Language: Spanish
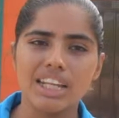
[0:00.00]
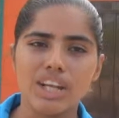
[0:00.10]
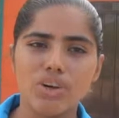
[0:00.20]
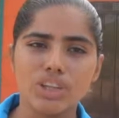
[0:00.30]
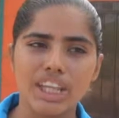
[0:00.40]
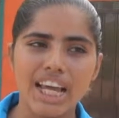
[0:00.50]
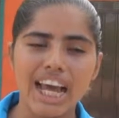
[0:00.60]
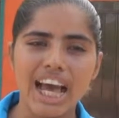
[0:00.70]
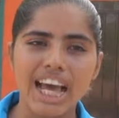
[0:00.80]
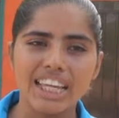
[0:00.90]
Daniel
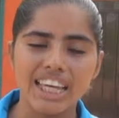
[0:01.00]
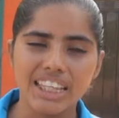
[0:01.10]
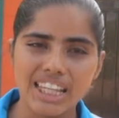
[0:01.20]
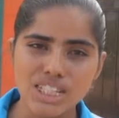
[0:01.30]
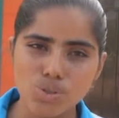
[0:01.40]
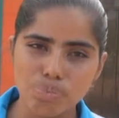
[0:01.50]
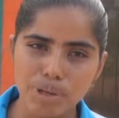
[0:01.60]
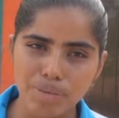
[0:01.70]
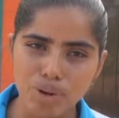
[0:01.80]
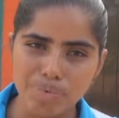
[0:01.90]
Ortega, aquí está su
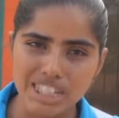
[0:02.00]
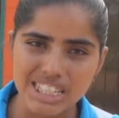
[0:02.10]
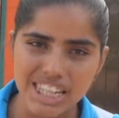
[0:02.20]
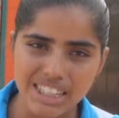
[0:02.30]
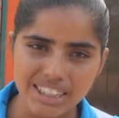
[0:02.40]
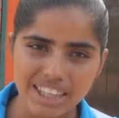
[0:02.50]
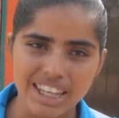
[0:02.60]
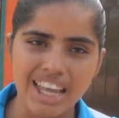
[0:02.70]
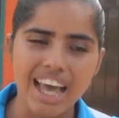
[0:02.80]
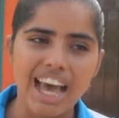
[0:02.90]
pueblo
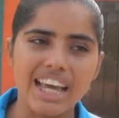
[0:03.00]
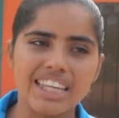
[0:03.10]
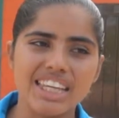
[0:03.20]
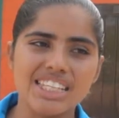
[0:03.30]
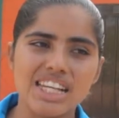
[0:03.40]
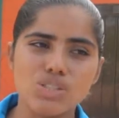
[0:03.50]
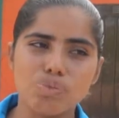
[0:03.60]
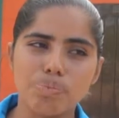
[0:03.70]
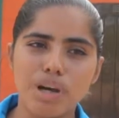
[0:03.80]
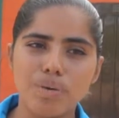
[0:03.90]
presente, aquí está
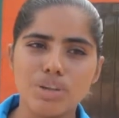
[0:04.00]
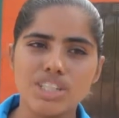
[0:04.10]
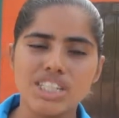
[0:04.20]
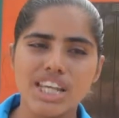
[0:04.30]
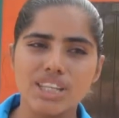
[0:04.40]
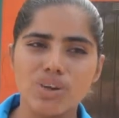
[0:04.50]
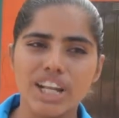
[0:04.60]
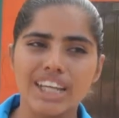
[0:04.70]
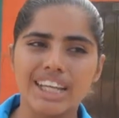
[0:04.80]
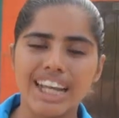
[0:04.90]
su pueblo
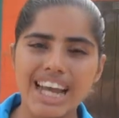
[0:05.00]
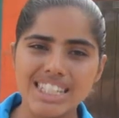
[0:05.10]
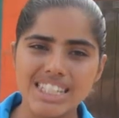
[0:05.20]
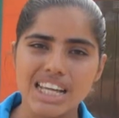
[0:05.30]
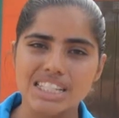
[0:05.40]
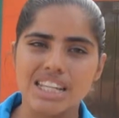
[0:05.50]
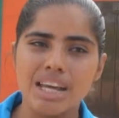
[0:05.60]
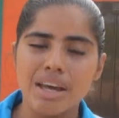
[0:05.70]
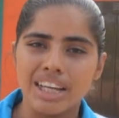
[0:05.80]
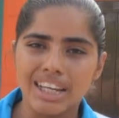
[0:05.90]
diciéndole gracias,
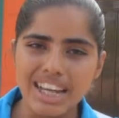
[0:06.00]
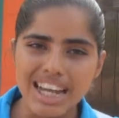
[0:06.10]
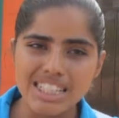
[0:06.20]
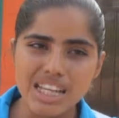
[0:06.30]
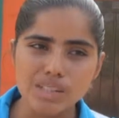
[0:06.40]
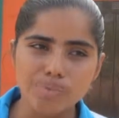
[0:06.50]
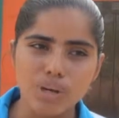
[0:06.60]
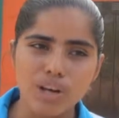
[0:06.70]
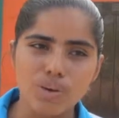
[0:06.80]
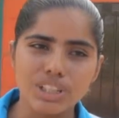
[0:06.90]
gracias
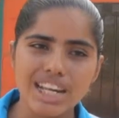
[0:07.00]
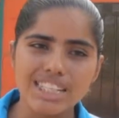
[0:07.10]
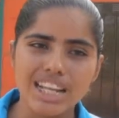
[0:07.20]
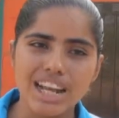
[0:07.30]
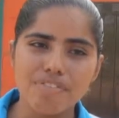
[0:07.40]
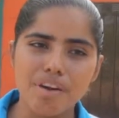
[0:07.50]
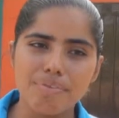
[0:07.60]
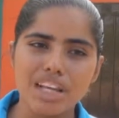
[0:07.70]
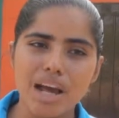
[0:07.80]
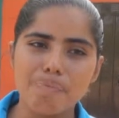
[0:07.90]
por acordarse de las
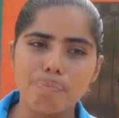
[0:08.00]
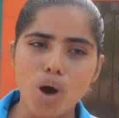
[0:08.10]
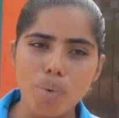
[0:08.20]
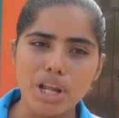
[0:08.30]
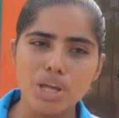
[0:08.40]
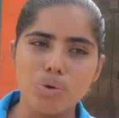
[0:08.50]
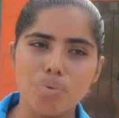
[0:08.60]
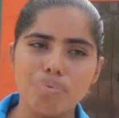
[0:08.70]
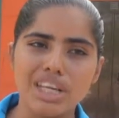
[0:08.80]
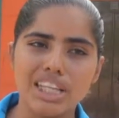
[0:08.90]
familias pobres y
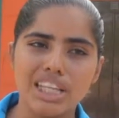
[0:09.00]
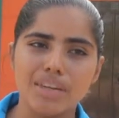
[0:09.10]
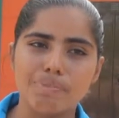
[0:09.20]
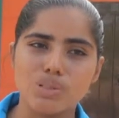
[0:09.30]
humildes de